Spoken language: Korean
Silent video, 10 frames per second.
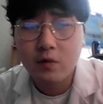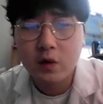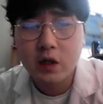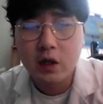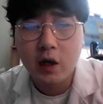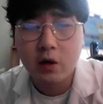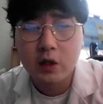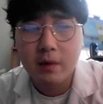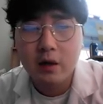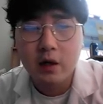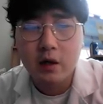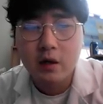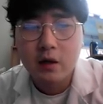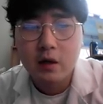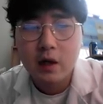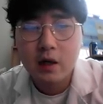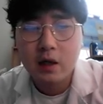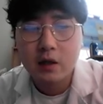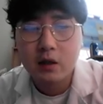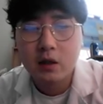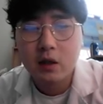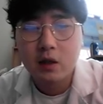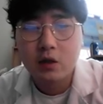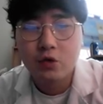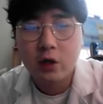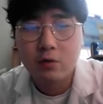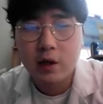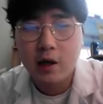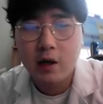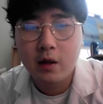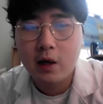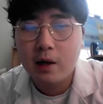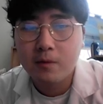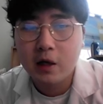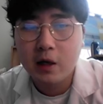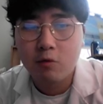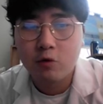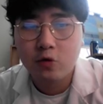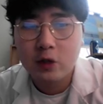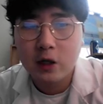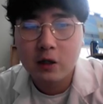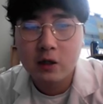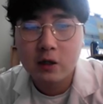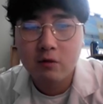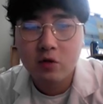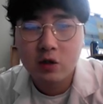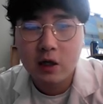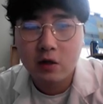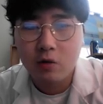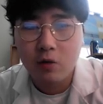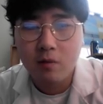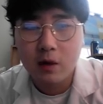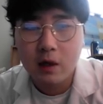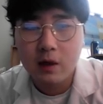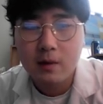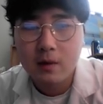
뿌리 응애 역시 마늘, 땅강아지는 기주가 좀 다양한데 감자랑 고추까지는 지금 출제가 되고 있습니다.